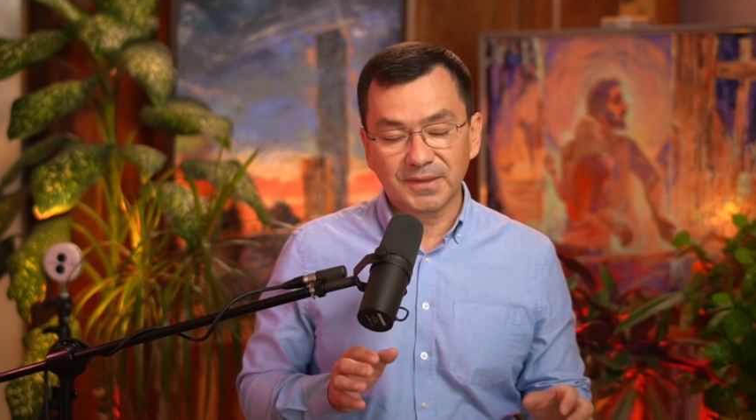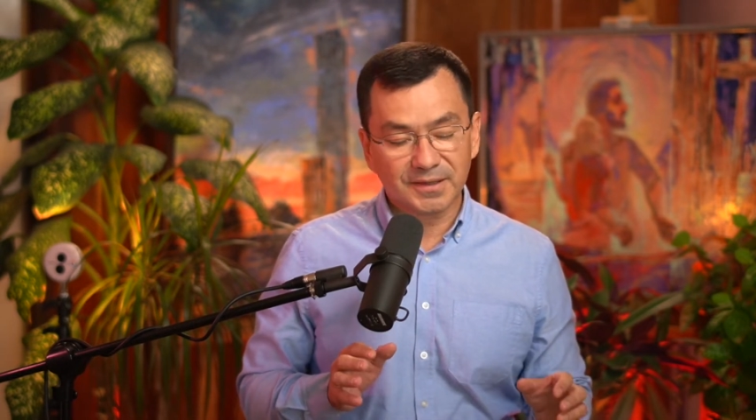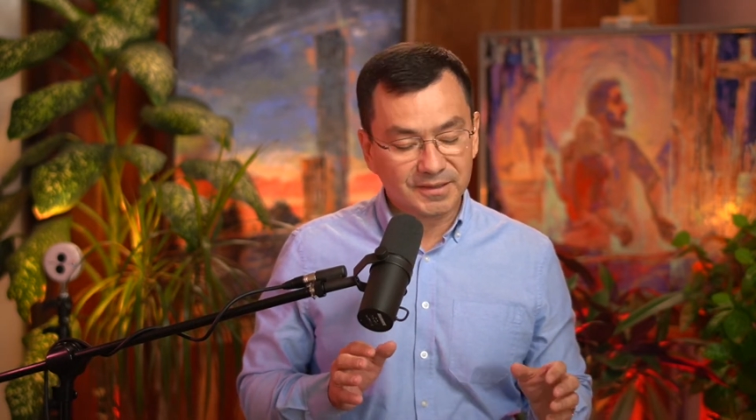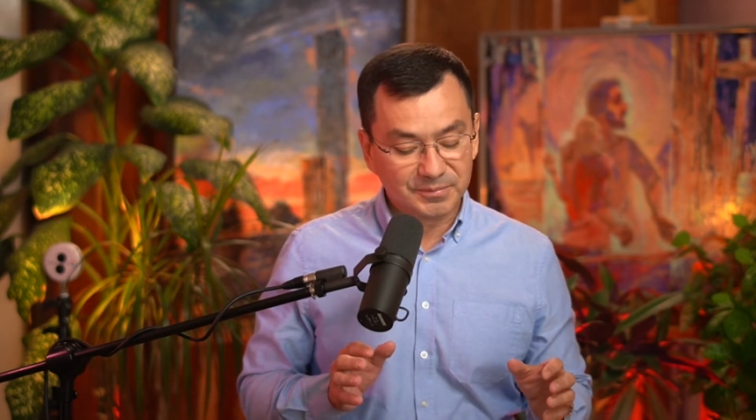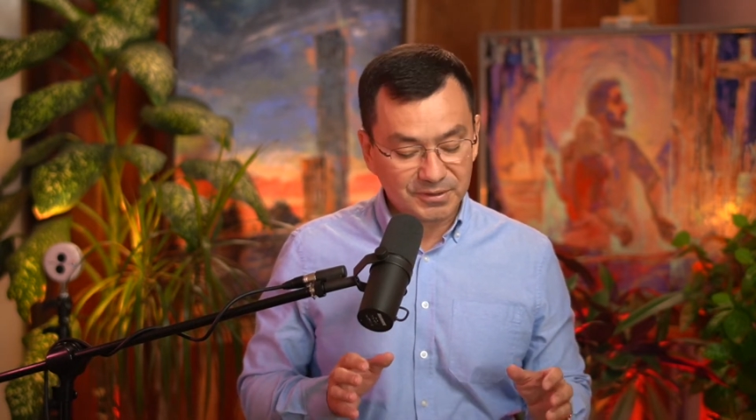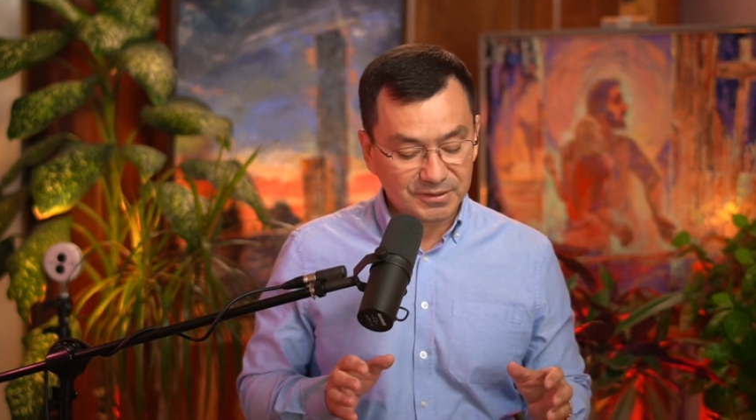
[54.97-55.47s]

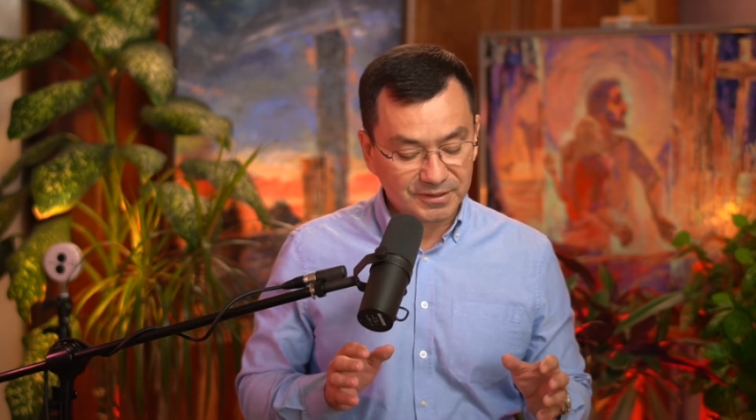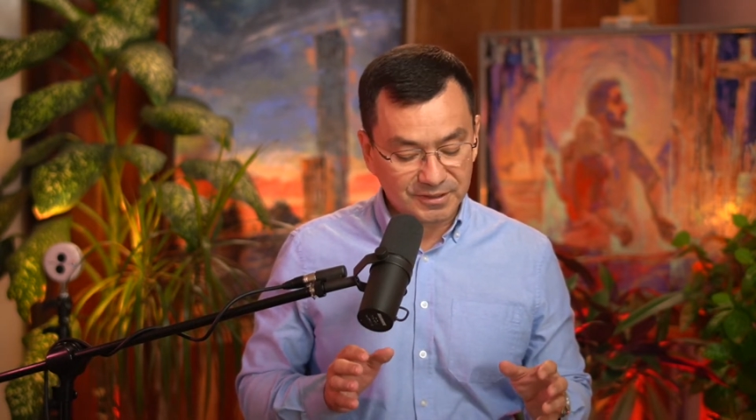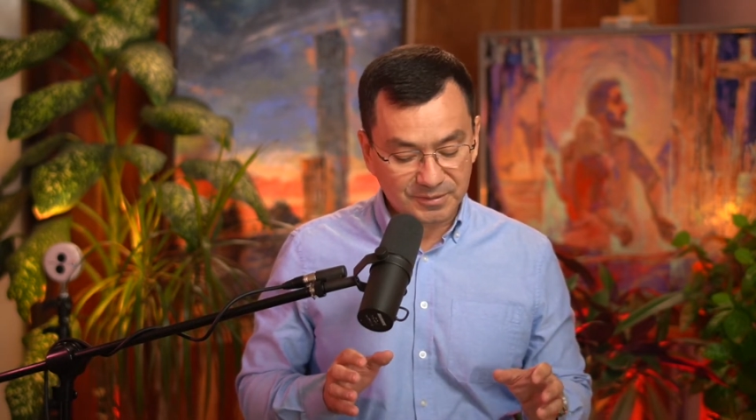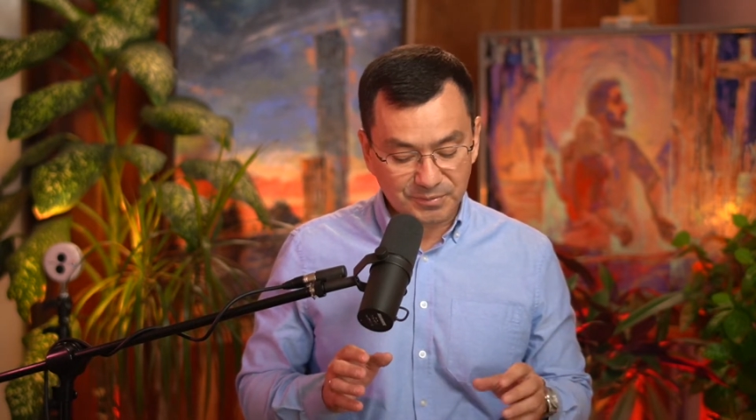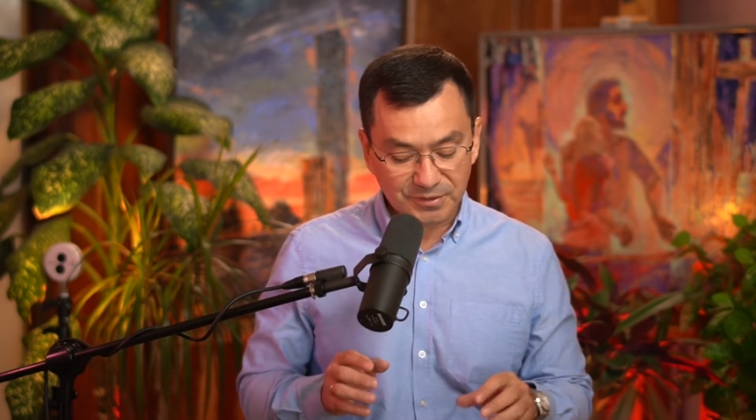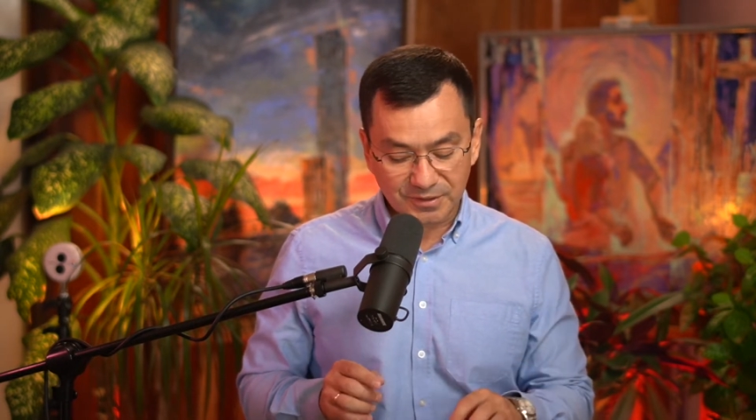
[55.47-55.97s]
Аминь,
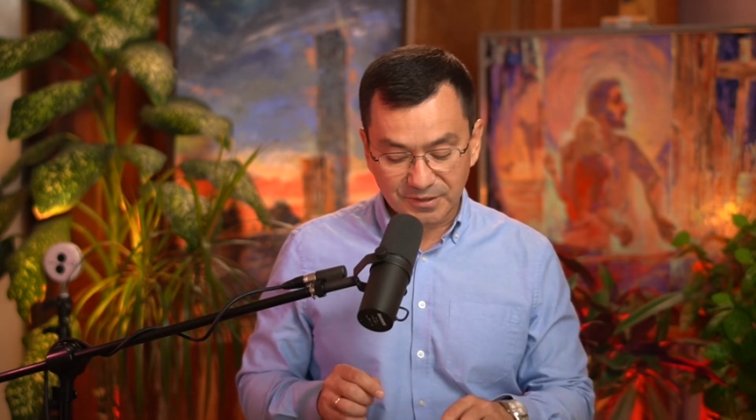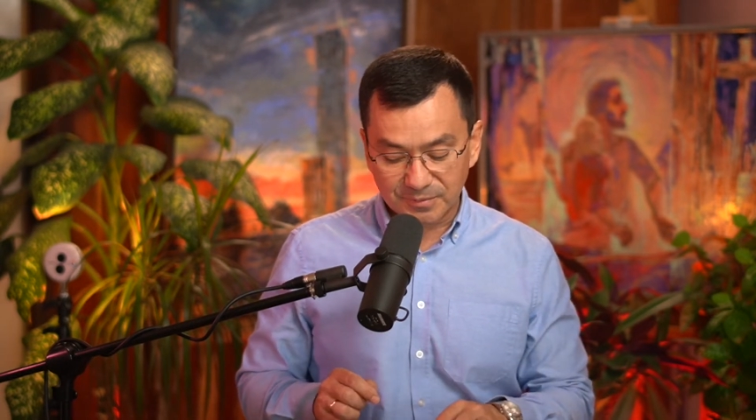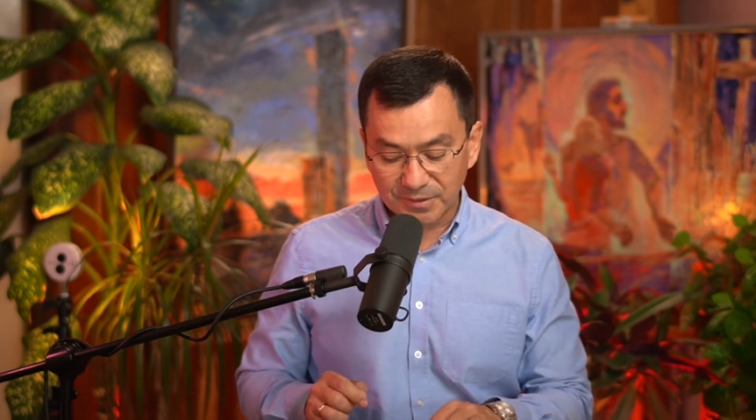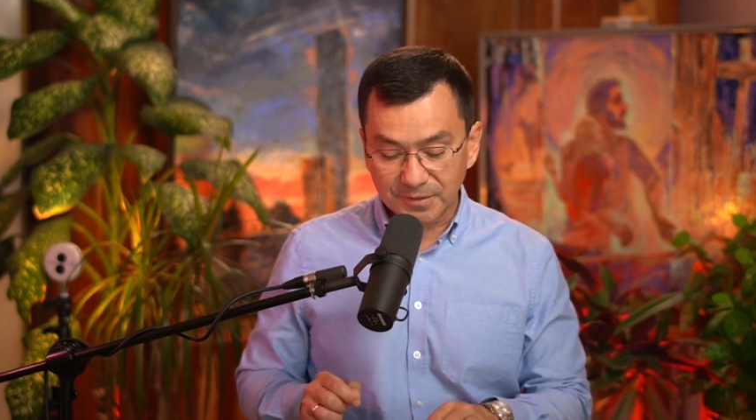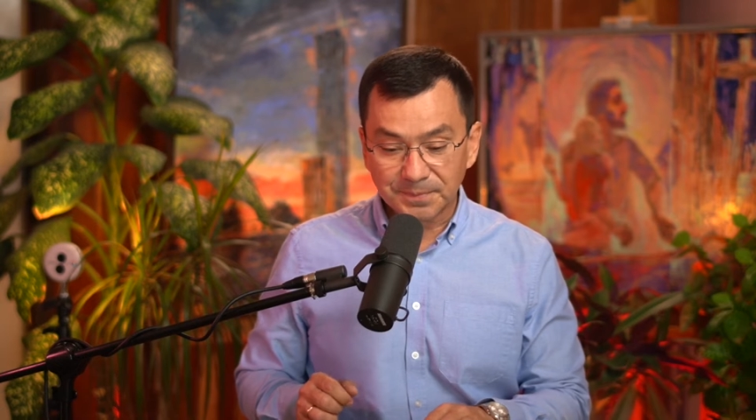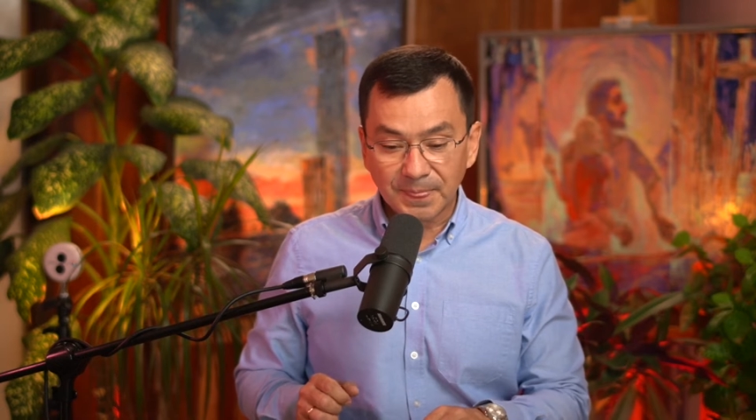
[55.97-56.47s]
аминь,
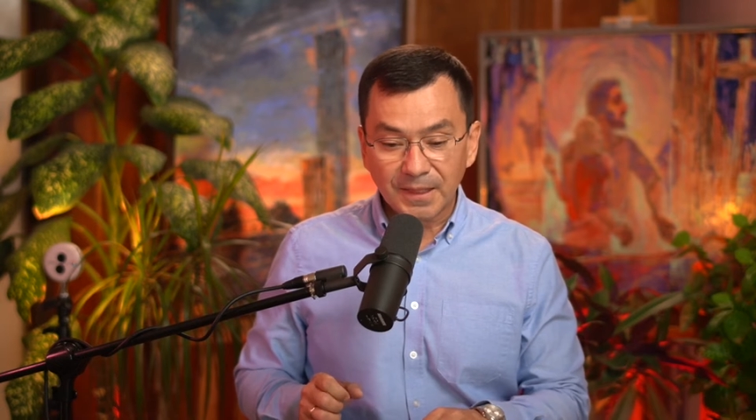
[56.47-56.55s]
аминь.